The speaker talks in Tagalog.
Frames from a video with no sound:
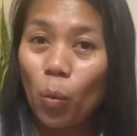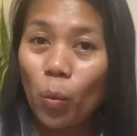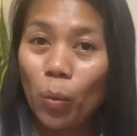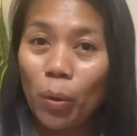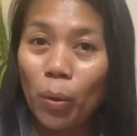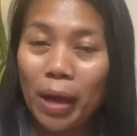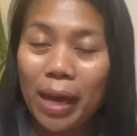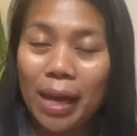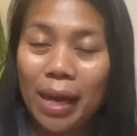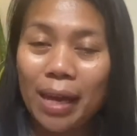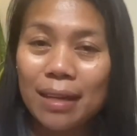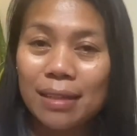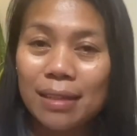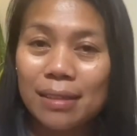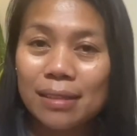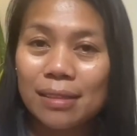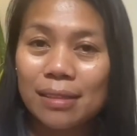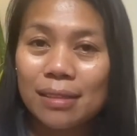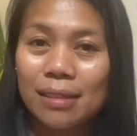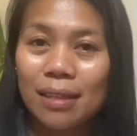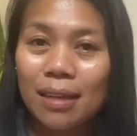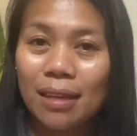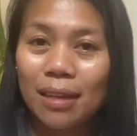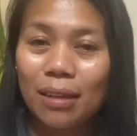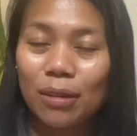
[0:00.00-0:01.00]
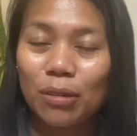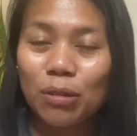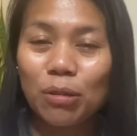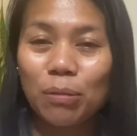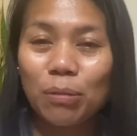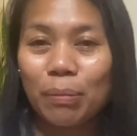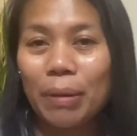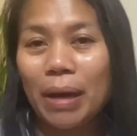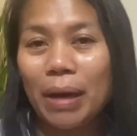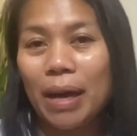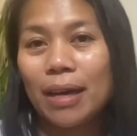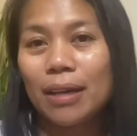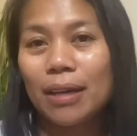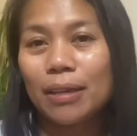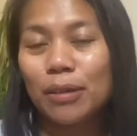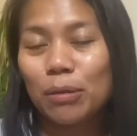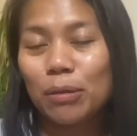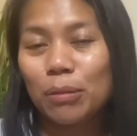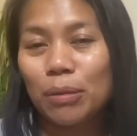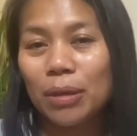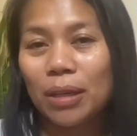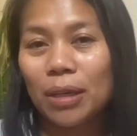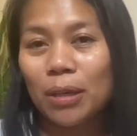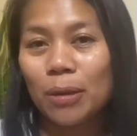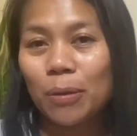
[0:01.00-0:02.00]
ways kung
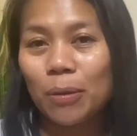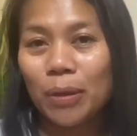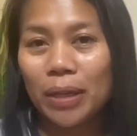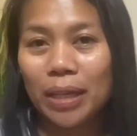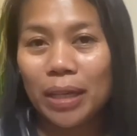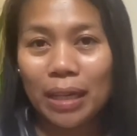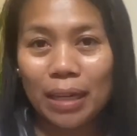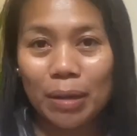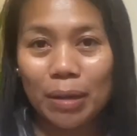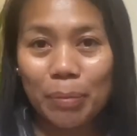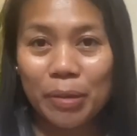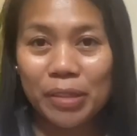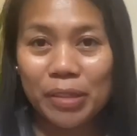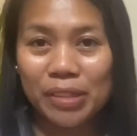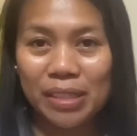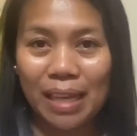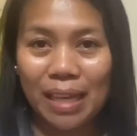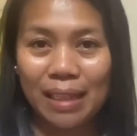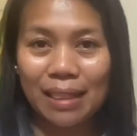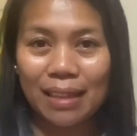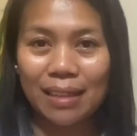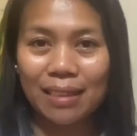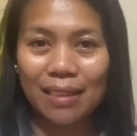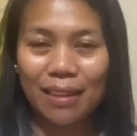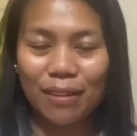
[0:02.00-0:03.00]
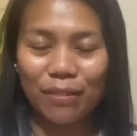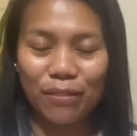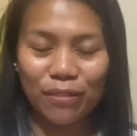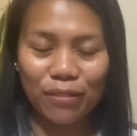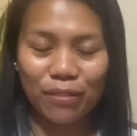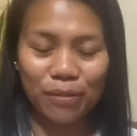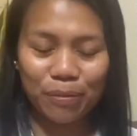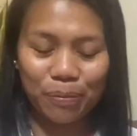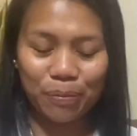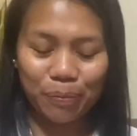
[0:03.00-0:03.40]
paano makakuha ng representative.